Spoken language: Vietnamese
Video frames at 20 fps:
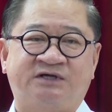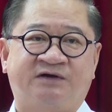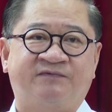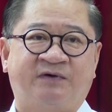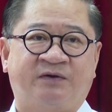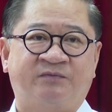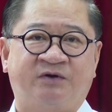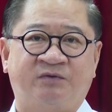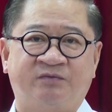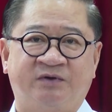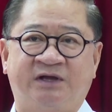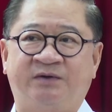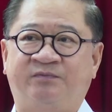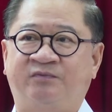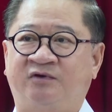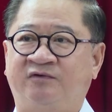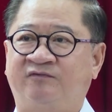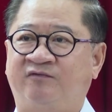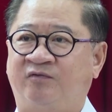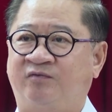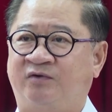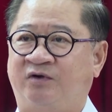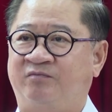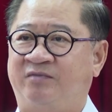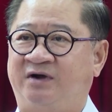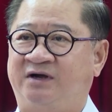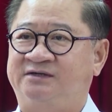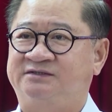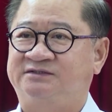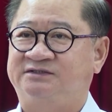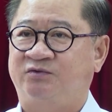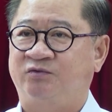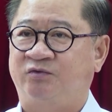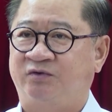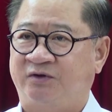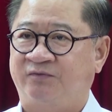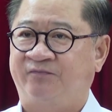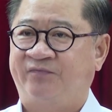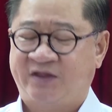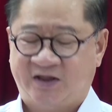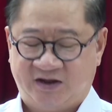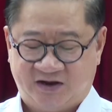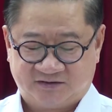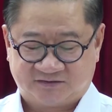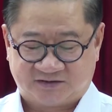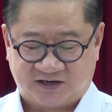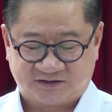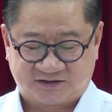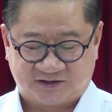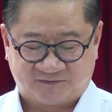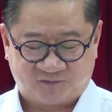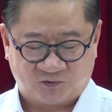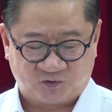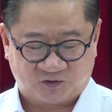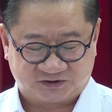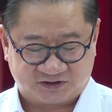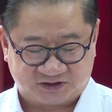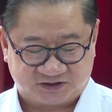sản phẩm nông nghiệp của vùng đồng bằng sông Cửu Long tại thành phố Cần